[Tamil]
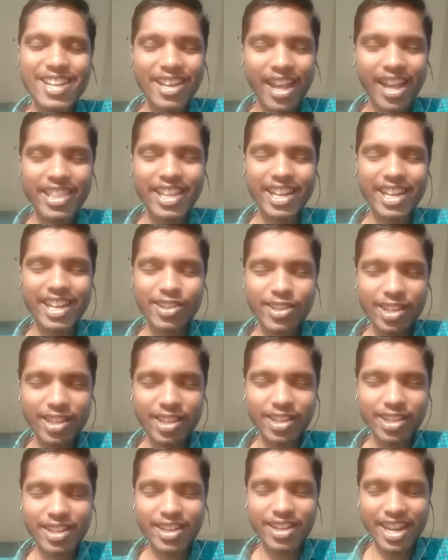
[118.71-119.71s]
அது எனக்கு
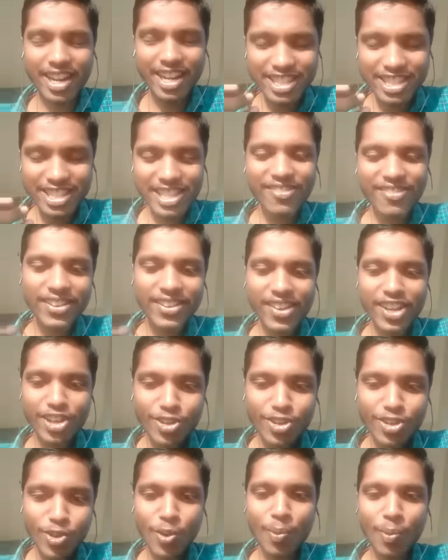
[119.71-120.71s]
நான் நினைச்சதை விடவே
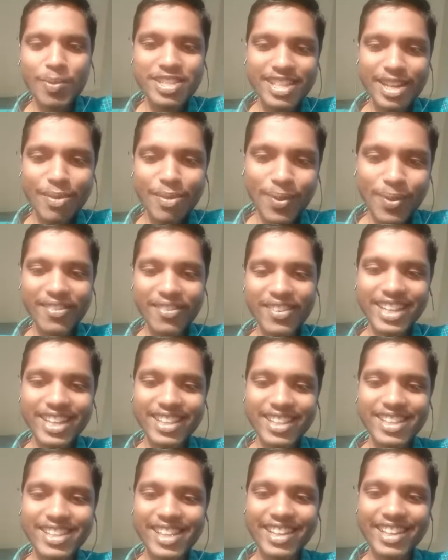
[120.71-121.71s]
இன்னும் ரொம்ப சிறப்பாவே
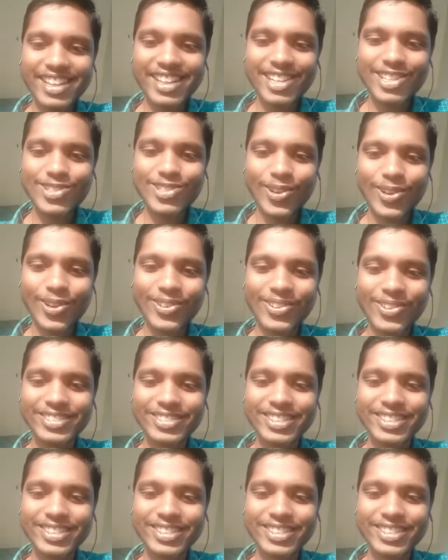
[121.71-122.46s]
இருக்குதுன்னு நான் சொல்லணும்